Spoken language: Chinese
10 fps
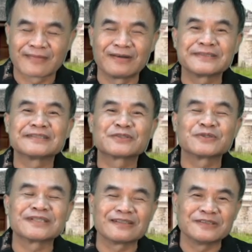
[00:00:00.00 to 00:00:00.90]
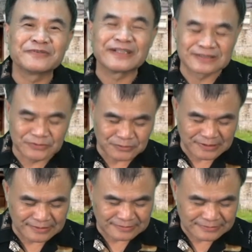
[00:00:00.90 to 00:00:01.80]
好，这是周朝礼法制度
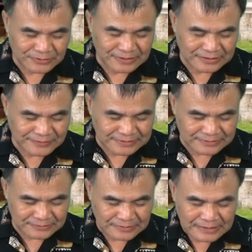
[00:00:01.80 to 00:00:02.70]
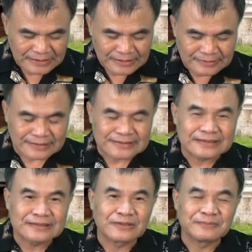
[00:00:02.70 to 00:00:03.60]
了哈。周朝礼法制度。那
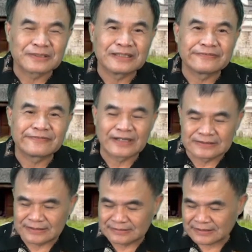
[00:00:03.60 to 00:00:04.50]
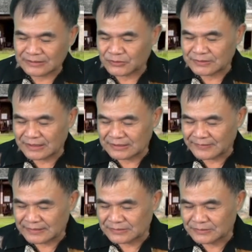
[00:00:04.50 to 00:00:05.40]
在这里我们可以发现，这个周朝礼
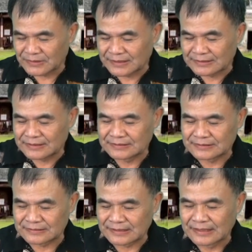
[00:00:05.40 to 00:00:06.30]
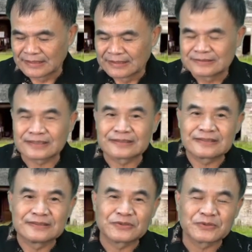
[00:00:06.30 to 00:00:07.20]
法制度有个特词了。这个
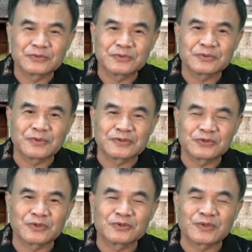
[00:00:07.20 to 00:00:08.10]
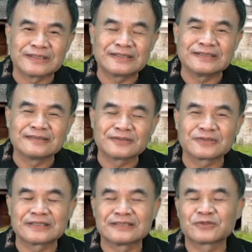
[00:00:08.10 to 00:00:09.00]
特词说，如果兄传弟，
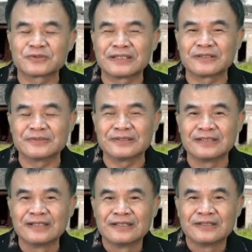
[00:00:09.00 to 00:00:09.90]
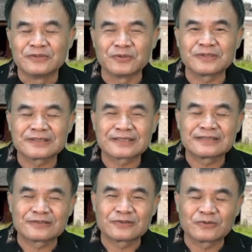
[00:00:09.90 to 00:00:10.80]
就先出现一个问题。如果这个
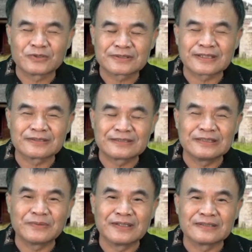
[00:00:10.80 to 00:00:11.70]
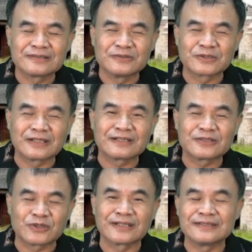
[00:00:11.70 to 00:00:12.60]
这个地位呢由哥
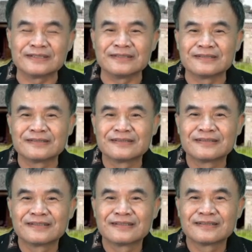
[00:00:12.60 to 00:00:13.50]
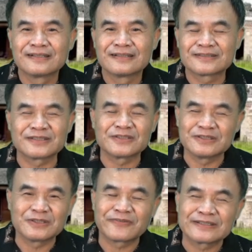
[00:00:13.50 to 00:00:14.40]
哥传给弟弟，这时候
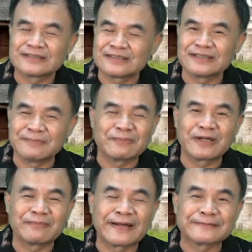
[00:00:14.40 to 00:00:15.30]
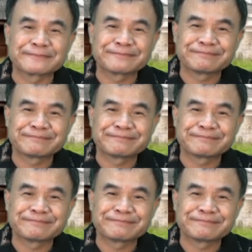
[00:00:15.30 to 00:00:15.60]
你就发现弟弟没办法排。